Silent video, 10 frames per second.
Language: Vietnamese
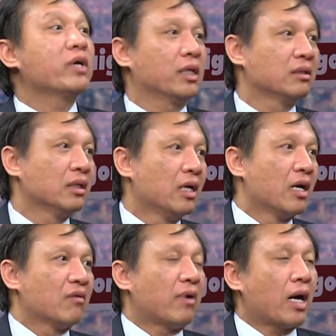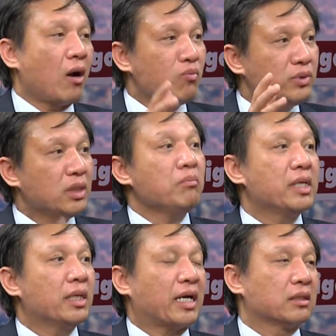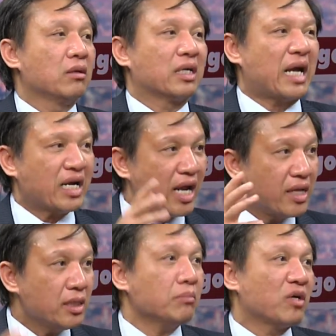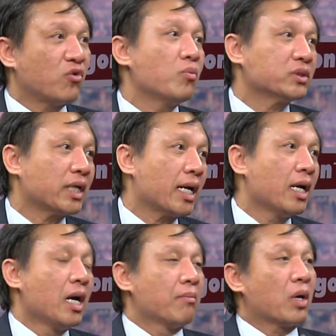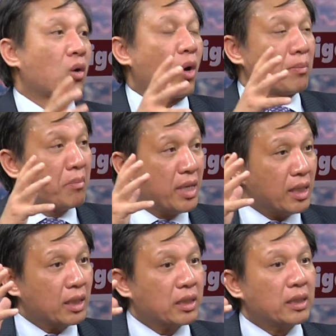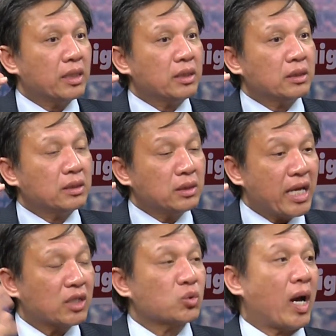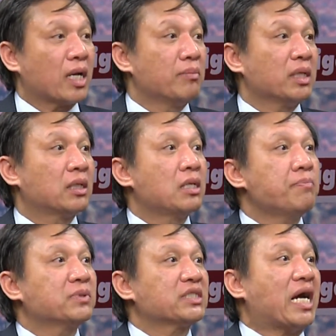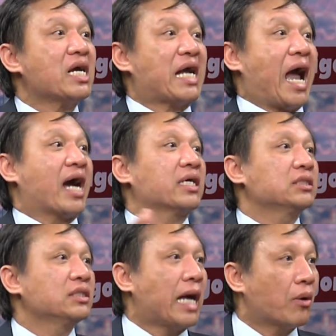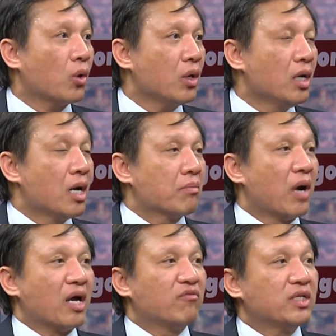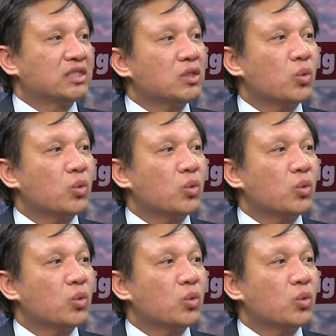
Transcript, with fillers: Yên và không những bị ảnh hưởng nặng nề nhất bởi Formosa mà còn bị cái, cái đe dọa là bị cướp trắng cả cái sứ đạo đó bởi vì chính